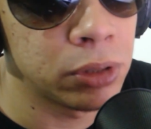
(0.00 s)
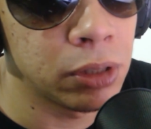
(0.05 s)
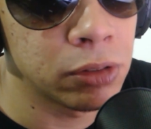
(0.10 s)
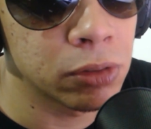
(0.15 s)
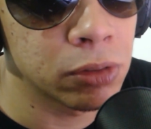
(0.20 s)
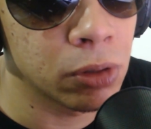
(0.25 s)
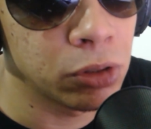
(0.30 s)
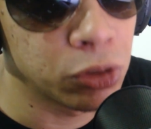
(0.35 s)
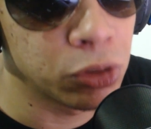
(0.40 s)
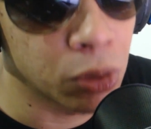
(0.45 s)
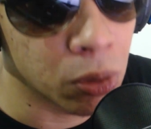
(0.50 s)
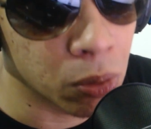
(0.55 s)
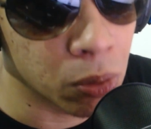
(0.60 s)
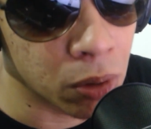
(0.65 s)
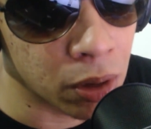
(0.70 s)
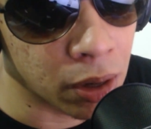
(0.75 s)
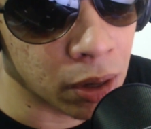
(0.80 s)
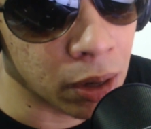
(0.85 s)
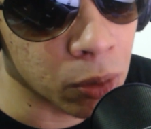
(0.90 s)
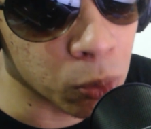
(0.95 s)
Postei só
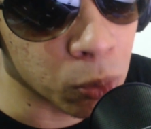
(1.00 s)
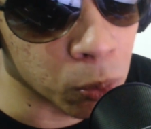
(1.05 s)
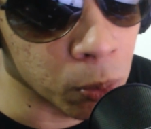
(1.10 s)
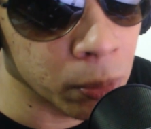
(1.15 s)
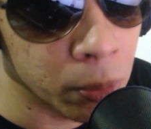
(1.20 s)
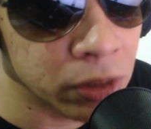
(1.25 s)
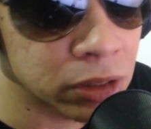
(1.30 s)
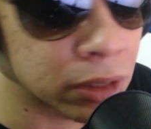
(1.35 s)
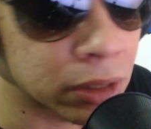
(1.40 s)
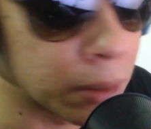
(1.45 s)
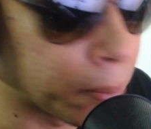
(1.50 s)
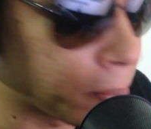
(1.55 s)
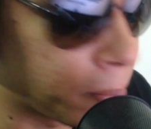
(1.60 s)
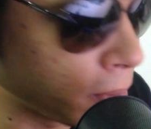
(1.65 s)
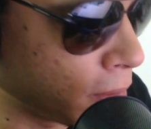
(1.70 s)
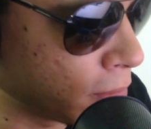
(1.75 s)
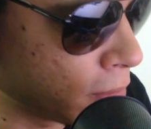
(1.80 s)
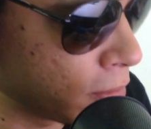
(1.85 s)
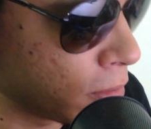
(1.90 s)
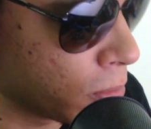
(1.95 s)
de algumas
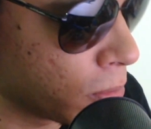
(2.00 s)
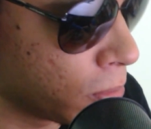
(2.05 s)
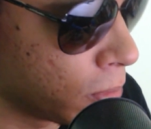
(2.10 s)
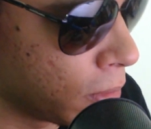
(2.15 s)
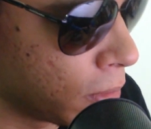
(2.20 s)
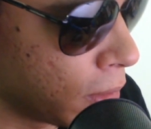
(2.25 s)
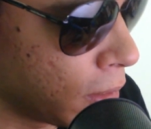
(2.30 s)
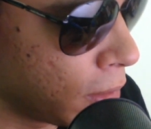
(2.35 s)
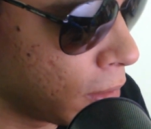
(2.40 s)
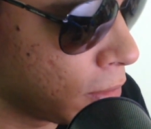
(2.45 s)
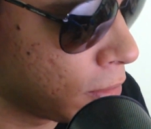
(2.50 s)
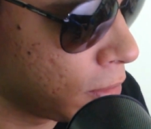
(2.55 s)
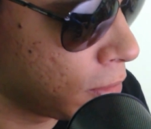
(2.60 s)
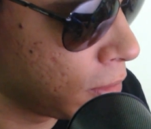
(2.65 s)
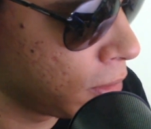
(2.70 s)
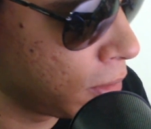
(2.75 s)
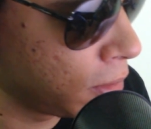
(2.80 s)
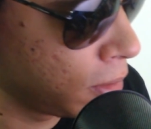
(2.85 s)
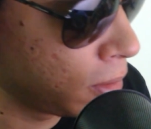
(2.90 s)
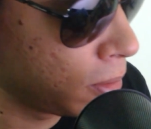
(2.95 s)
campanhas
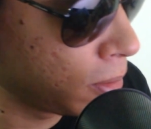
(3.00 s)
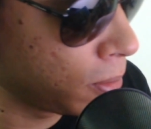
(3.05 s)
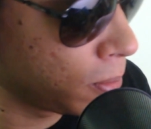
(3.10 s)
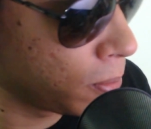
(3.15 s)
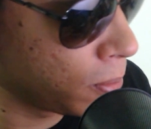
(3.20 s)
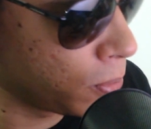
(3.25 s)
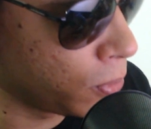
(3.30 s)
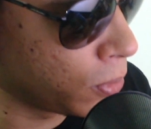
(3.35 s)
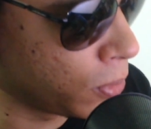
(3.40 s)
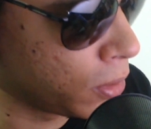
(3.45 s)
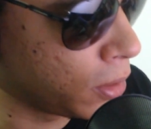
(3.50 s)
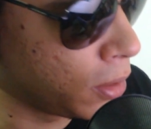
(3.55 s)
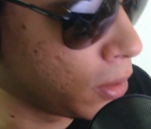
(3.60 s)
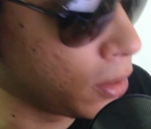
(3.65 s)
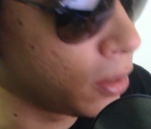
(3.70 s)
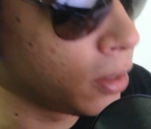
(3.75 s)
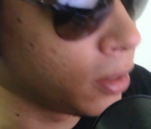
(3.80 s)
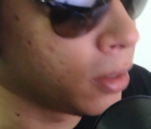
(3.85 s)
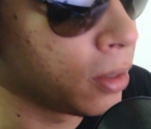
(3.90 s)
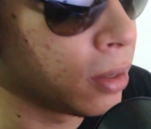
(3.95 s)
secundárias,
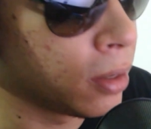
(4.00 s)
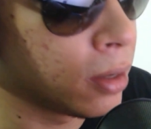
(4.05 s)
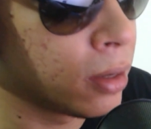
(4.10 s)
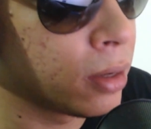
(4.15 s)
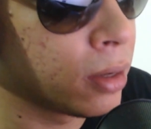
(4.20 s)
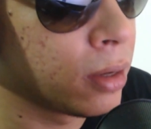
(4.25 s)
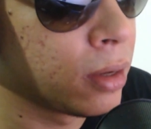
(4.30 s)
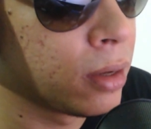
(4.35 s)
porque